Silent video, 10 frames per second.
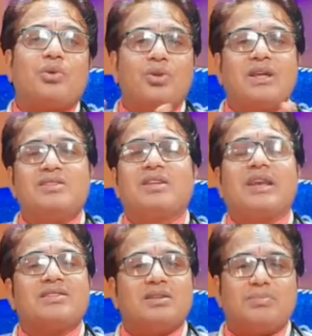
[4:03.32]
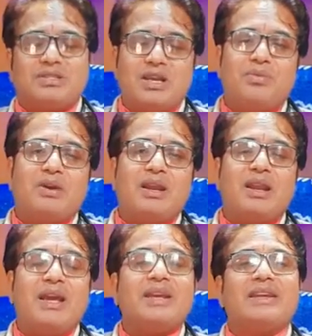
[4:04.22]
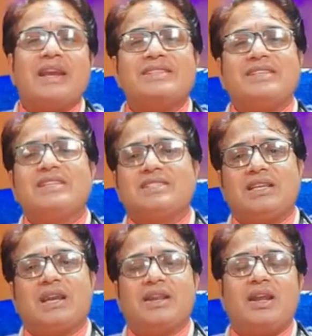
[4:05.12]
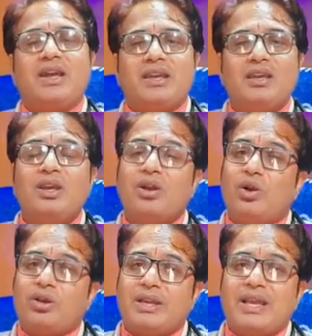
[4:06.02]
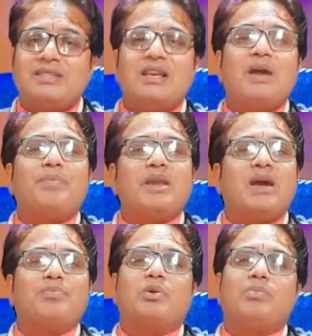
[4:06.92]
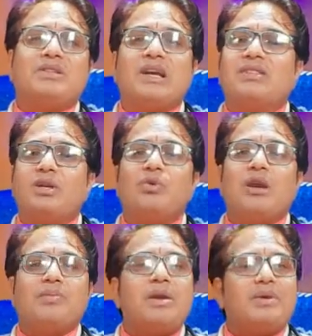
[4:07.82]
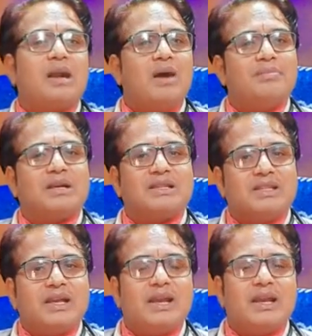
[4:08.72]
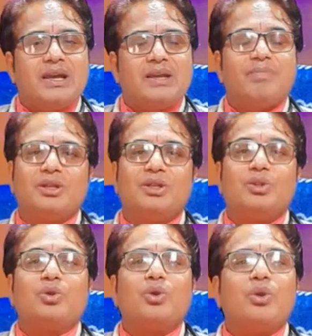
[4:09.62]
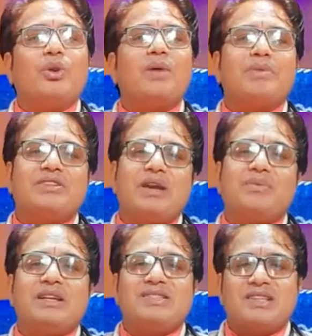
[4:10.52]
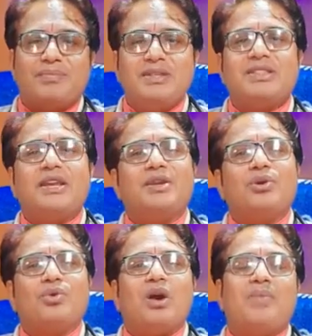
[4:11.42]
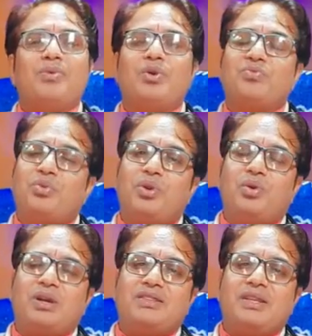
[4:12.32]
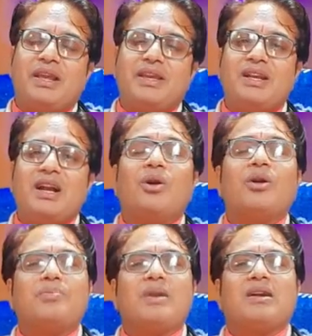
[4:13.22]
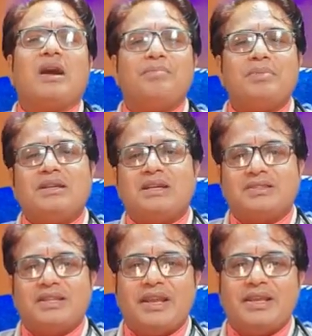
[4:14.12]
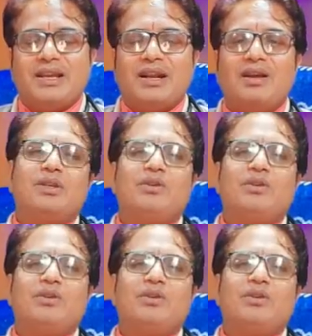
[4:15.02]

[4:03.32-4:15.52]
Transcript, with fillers: कोरोना से कैसे बचाव करना है कैसे इससे लड़ना है और कैसे अपने आप को बचाते हुए हमें काम करते रहना है तो कोरोना बचाव के सभी तरीकों को आप लोग फॉलो करते रहिएगा और अपना काम भी करते रहिएगा